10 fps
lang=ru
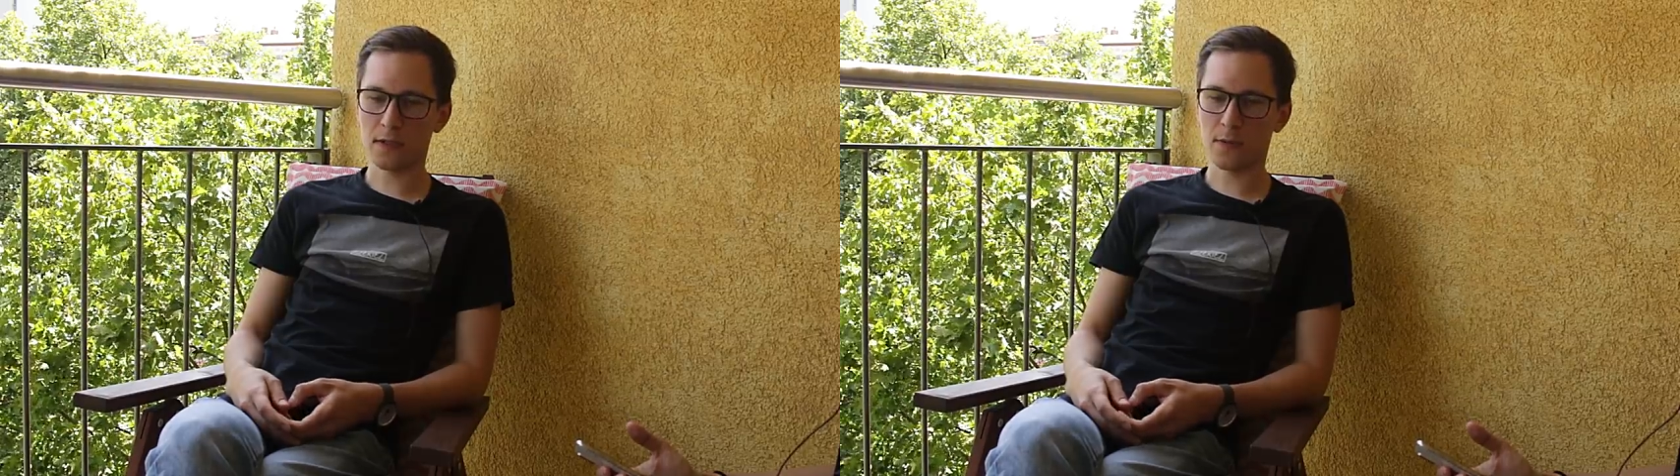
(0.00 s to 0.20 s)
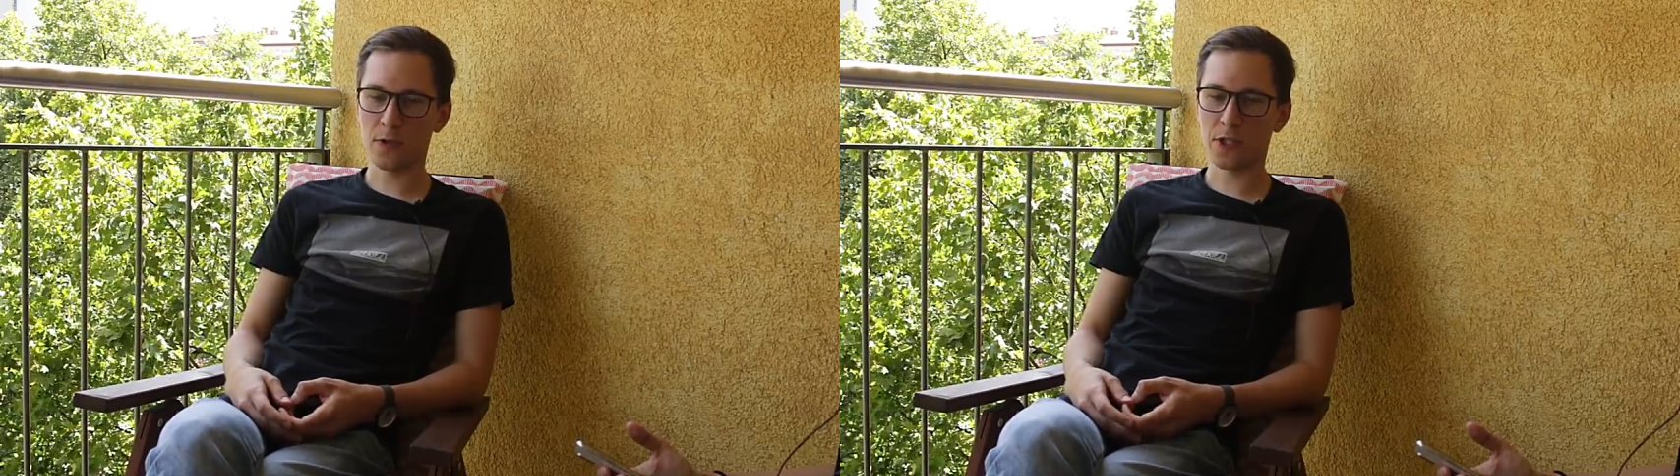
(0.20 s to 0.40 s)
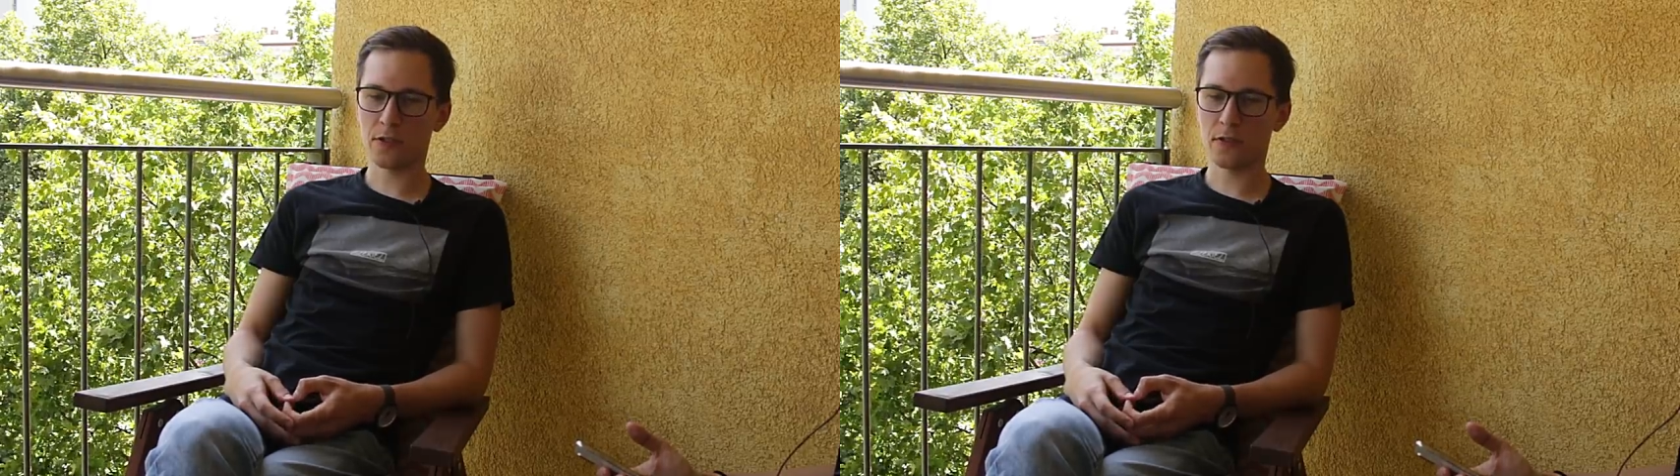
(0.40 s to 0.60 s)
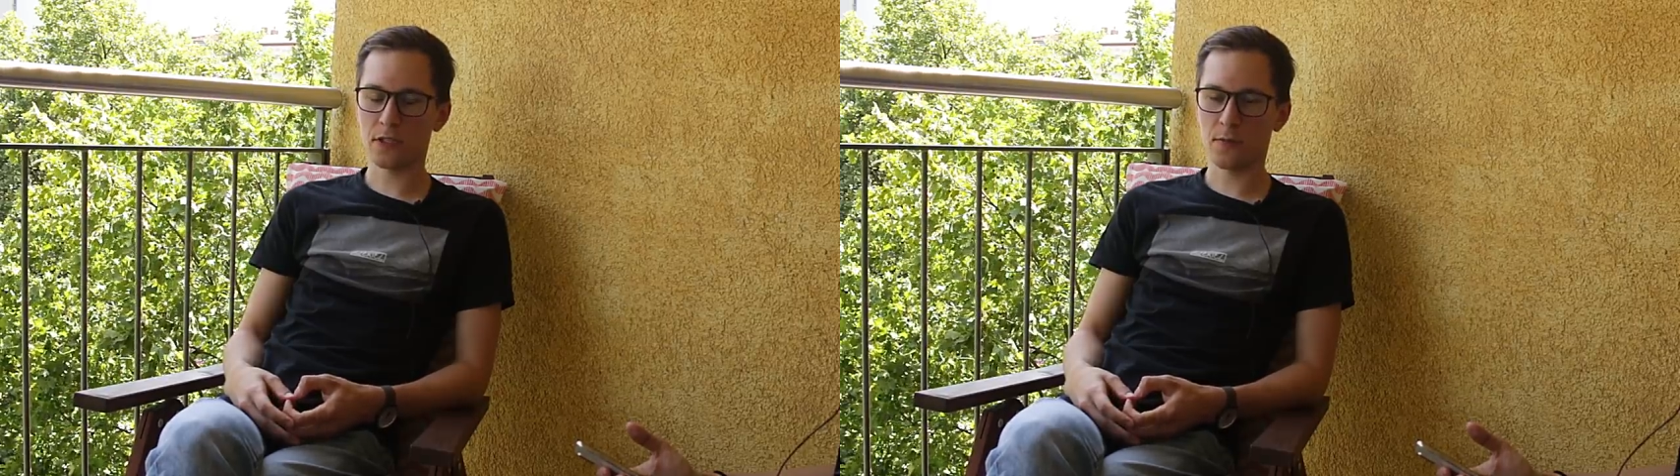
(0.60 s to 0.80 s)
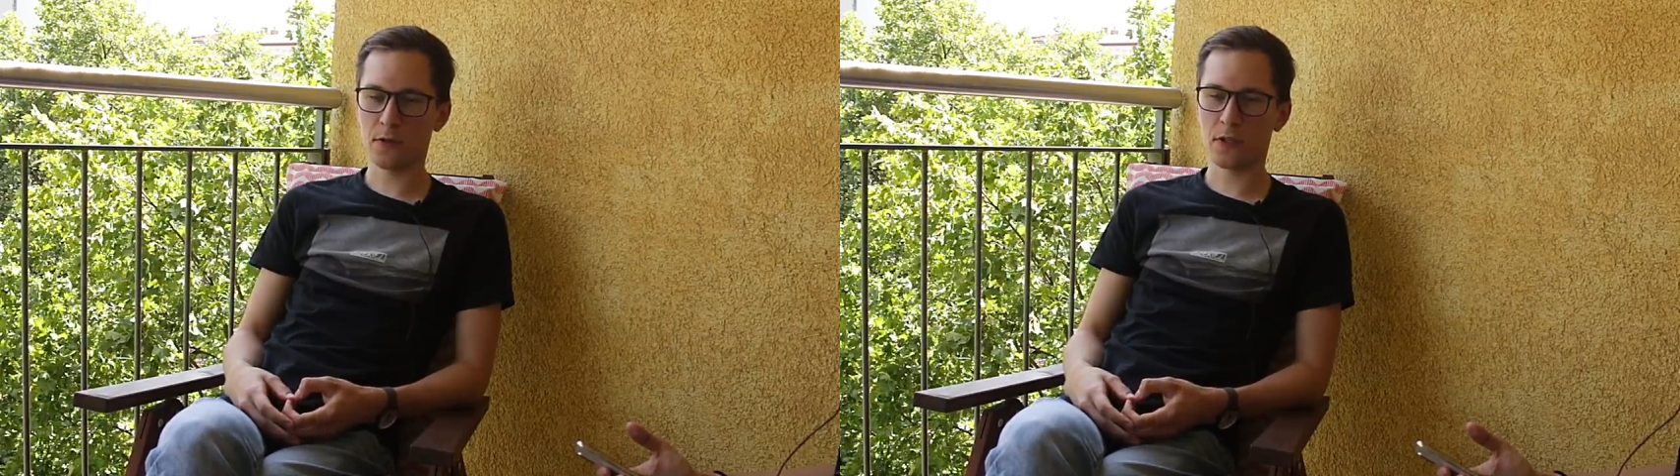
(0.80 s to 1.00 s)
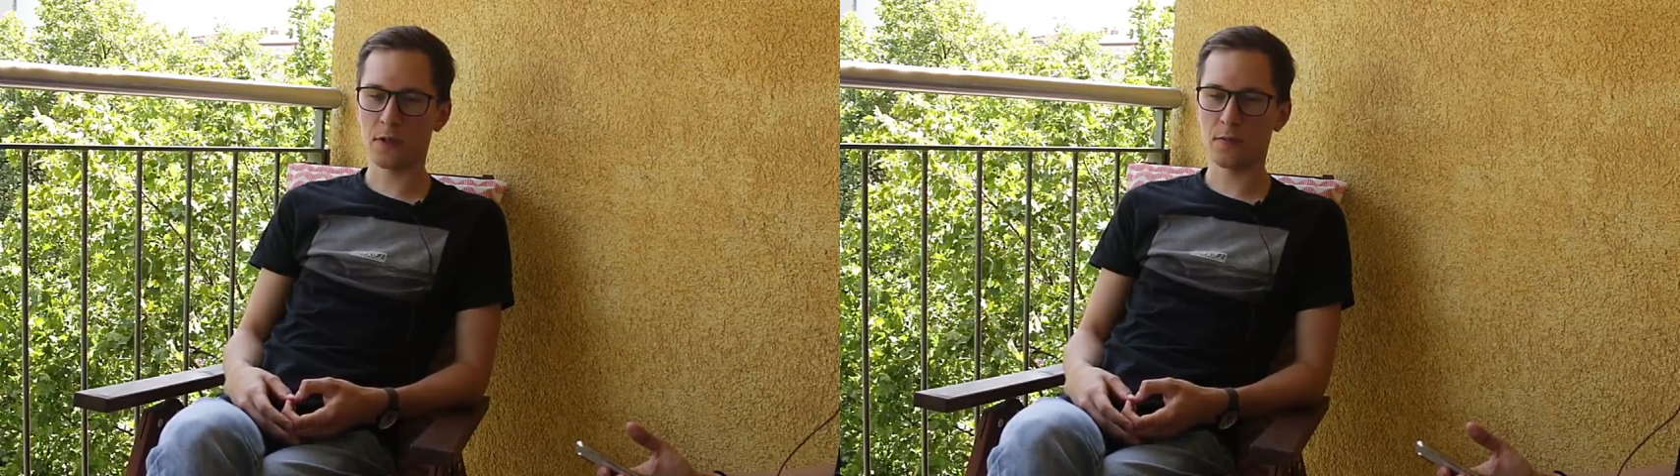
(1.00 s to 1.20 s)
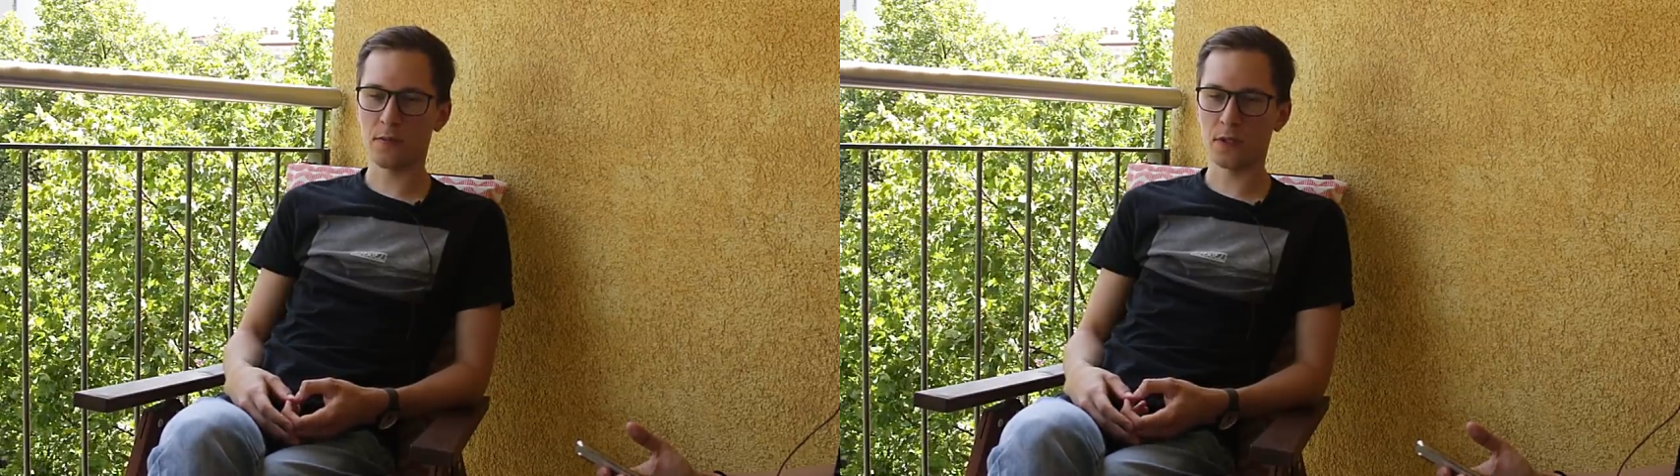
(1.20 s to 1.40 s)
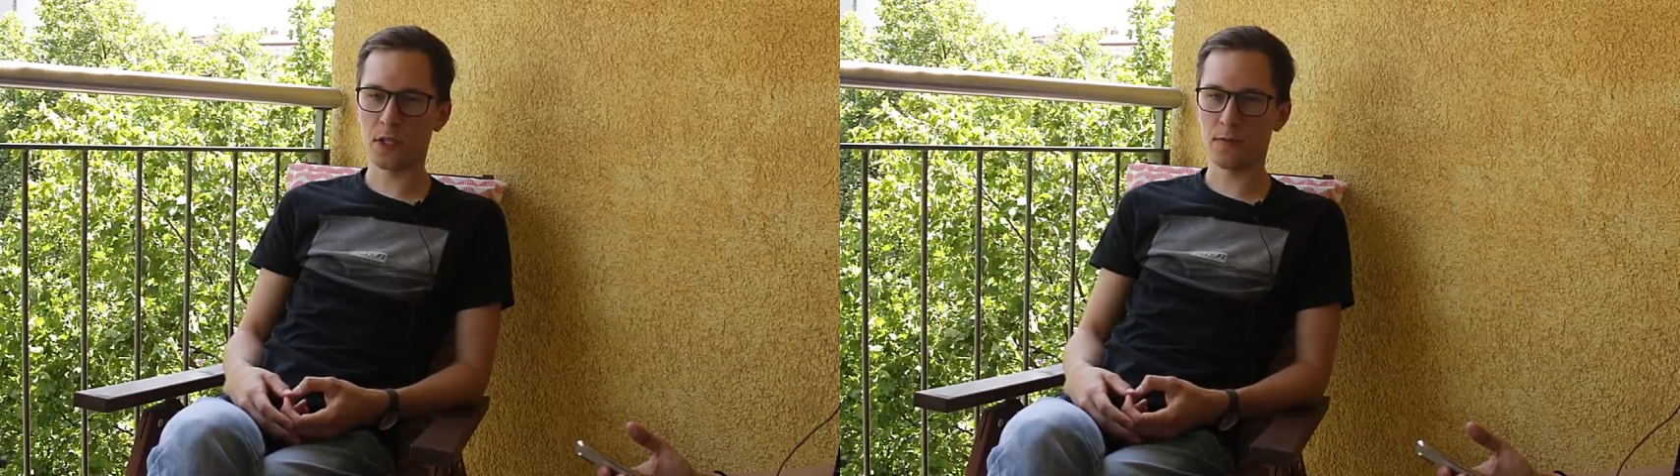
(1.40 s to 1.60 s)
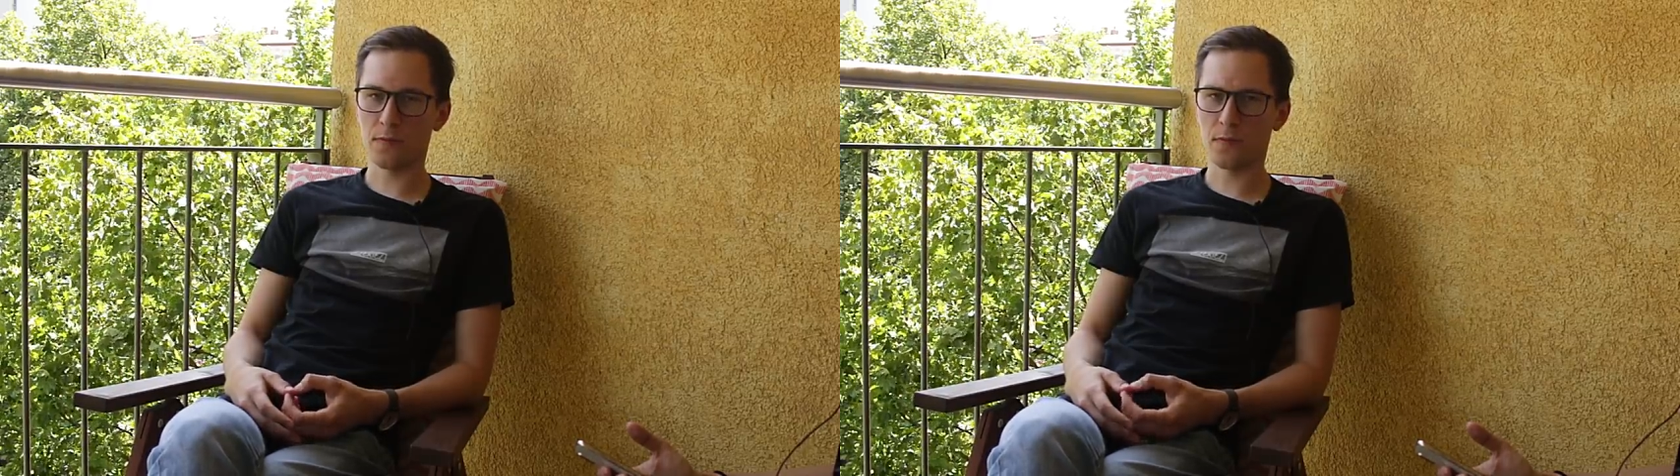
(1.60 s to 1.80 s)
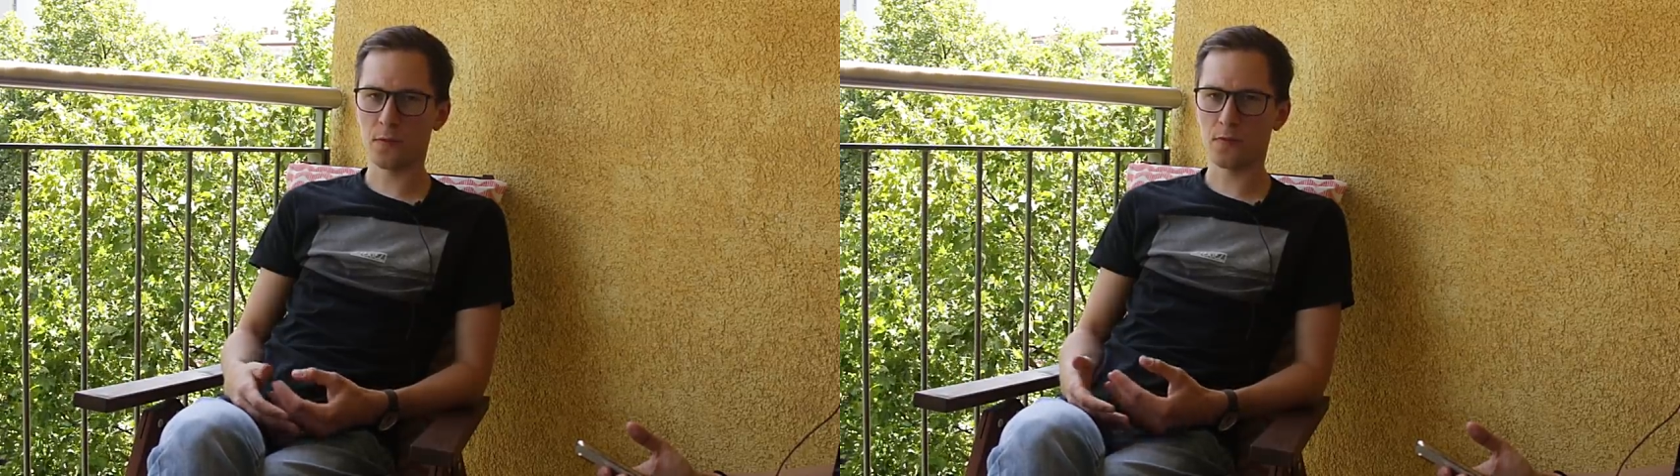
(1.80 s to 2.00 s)
разработки была
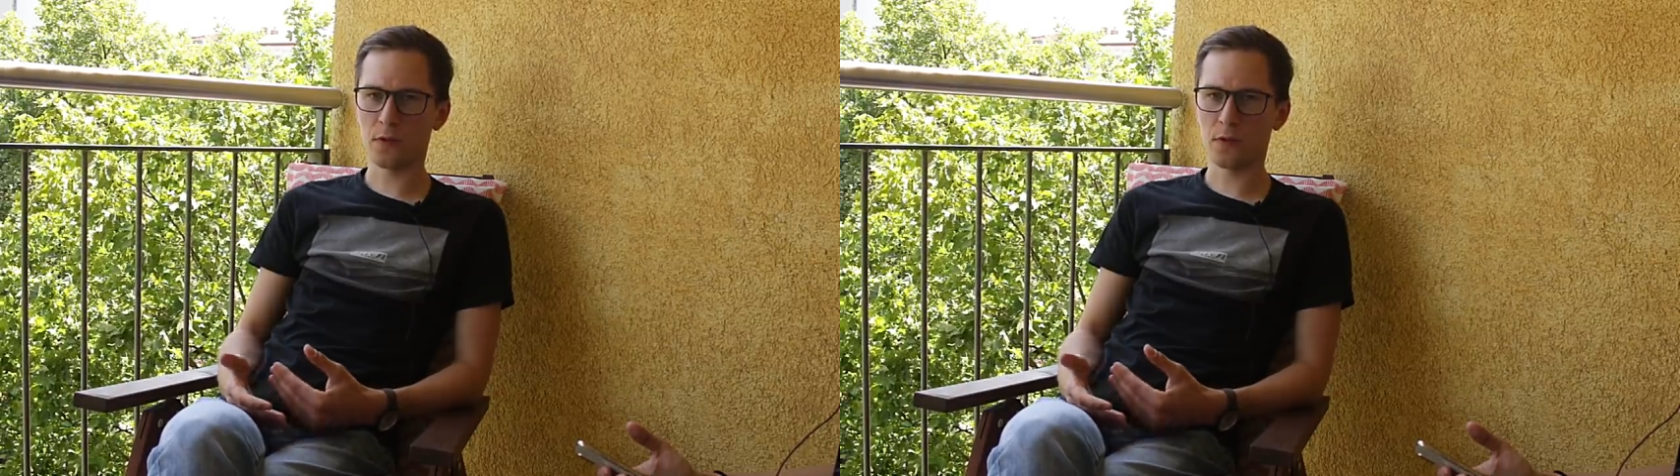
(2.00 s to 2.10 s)
ну,